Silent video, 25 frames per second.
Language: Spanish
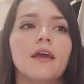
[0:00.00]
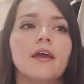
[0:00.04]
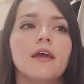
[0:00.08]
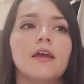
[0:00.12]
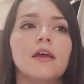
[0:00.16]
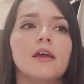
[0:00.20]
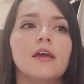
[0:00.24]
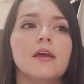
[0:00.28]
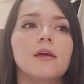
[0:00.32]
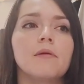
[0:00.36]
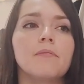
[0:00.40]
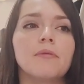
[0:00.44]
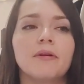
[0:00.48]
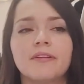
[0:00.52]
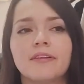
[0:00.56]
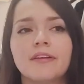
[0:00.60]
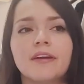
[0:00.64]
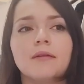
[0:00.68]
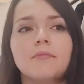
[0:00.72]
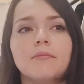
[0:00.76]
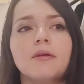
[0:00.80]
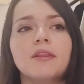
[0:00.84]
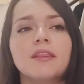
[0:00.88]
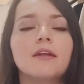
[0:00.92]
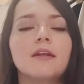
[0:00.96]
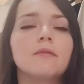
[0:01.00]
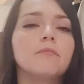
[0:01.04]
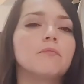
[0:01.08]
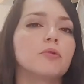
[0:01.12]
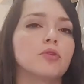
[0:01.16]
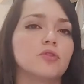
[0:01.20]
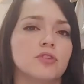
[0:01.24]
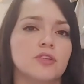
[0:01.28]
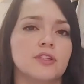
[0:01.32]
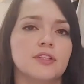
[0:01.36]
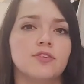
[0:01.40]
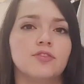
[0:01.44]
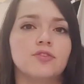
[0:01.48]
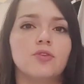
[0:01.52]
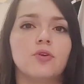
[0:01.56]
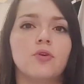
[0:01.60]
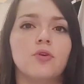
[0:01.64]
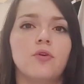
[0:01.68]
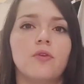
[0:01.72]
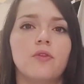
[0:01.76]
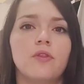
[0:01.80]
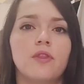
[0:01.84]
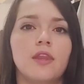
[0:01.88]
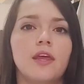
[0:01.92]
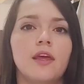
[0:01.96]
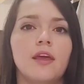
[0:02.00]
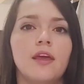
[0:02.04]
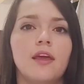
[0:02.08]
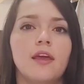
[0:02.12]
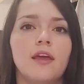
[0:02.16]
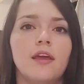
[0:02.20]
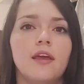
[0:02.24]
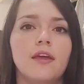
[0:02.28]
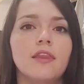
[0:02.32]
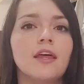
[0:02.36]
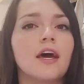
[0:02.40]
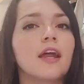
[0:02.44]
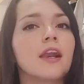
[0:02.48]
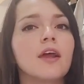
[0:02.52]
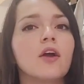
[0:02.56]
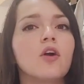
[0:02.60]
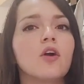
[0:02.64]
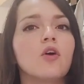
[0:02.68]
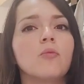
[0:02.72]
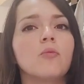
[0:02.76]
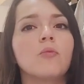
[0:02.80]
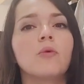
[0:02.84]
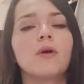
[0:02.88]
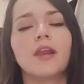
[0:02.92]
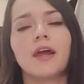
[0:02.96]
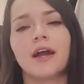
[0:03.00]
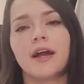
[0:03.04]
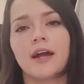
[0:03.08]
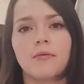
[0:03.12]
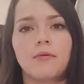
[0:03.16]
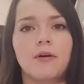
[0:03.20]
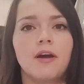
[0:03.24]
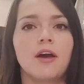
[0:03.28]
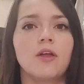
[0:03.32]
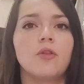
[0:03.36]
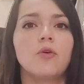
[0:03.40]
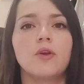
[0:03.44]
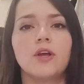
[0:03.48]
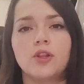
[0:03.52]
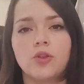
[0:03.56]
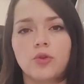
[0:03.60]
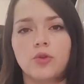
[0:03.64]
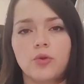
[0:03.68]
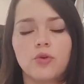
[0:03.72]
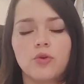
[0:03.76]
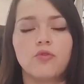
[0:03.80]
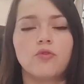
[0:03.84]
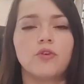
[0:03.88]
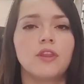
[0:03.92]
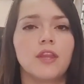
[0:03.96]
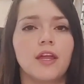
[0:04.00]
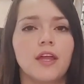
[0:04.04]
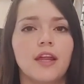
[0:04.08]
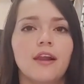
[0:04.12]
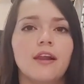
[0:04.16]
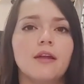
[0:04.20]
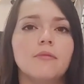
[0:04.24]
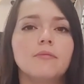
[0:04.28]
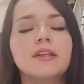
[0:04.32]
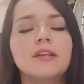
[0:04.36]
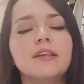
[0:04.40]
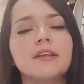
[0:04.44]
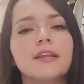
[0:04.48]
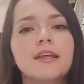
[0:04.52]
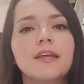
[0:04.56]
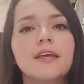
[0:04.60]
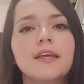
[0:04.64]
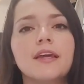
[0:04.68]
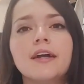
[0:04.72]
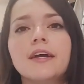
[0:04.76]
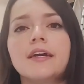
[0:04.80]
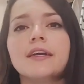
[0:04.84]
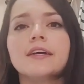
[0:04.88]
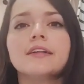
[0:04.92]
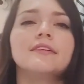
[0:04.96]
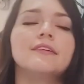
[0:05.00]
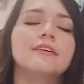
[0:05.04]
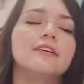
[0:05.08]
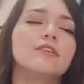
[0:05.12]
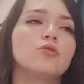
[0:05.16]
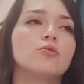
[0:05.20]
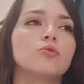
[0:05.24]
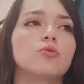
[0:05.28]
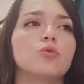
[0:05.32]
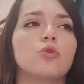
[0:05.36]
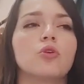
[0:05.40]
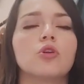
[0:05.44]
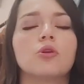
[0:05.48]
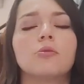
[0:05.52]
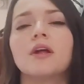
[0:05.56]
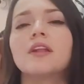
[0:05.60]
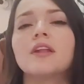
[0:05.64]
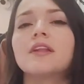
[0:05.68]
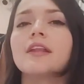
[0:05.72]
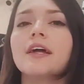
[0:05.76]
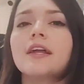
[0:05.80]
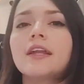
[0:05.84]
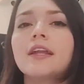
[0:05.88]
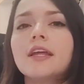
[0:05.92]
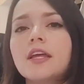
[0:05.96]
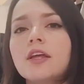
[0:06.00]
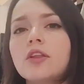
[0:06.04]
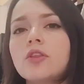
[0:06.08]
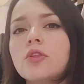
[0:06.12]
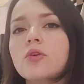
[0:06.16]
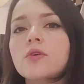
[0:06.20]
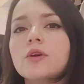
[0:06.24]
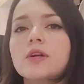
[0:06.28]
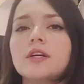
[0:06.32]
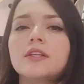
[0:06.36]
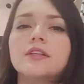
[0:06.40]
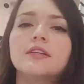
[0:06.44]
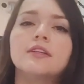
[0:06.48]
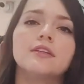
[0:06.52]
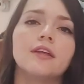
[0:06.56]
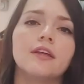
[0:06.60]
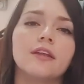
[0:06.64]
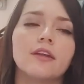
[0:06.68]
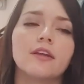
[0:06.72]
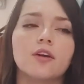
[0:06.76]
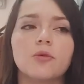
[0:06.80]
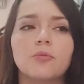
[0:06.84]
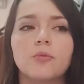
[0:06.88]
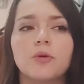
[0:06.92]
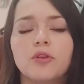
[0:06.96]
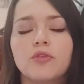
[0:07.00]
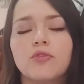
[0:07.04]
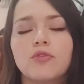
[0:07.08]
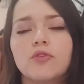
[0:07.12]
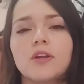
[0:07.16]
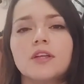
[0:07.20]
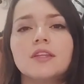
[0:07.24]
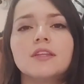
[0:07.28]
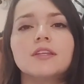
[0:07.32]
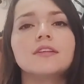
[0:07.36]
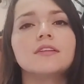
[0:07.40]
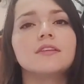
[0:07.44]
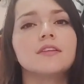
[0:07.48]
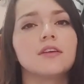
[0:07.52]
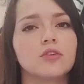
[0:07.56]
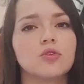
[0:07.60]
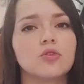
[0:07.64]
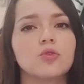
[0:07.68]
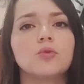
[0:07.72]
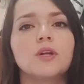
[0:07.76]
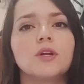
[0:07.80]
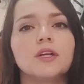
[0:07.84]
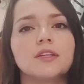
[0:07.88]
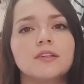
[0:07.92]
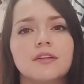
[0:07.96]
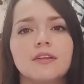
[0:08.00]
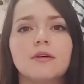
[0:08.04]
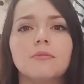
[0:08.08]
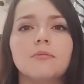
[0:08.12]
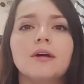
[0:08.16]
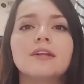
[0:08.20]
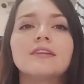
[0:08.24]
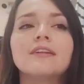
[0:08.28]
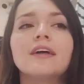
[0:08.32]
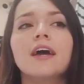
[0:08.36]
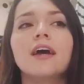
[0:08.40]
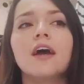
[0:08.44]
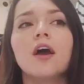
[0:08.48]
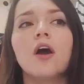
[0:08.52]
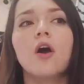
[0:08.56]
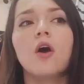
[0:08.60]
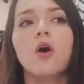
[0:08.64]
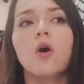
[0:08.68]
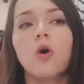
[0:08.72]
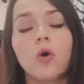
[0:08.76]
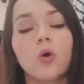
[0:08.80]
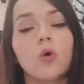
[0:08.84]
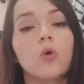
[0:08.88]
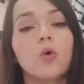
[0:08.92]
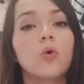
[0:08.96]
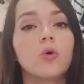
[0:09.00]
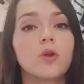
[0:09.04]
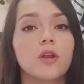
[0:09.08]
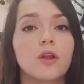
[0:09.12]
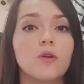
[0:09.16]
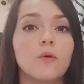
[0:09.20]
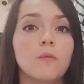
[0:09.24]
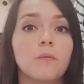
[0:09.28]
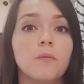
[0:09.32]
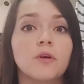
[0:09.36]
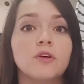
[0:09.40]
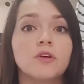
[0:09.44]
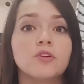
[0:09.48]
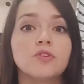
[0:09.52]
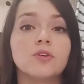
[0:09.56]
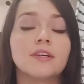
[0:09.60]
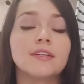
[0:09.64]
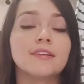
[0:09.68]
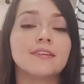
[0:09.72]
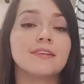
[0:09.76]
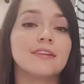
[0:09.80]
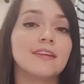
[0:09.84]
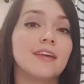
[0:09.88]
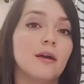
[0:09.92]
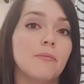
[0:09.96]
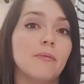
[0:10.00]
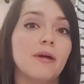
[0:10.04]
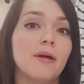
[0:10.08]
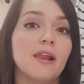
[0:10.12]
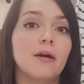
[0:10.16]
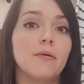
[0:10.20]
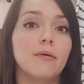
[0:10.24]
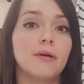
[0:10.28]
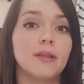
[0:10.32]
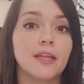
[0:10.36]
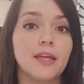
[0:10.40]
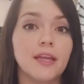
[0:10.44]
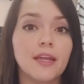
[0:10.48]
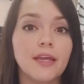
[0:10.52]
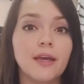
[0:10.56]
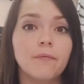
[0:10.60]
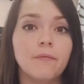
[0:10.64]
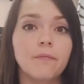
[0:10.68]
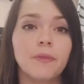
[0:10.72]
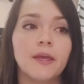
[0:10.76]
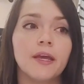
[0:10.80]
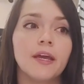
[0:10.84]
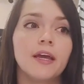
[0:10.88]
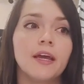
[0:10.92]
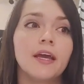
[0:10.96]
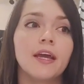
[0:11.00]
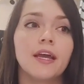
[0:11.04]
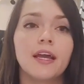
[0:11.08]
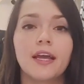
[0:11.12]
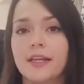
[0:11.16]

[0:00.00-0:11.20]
que básicamente el proceso de darle como el acabado y el tono final a la mezclilla, que si es un tono más clarito, que si tiene como diferentes texturas y demás, ocurre en un proceso que se llama lavandería,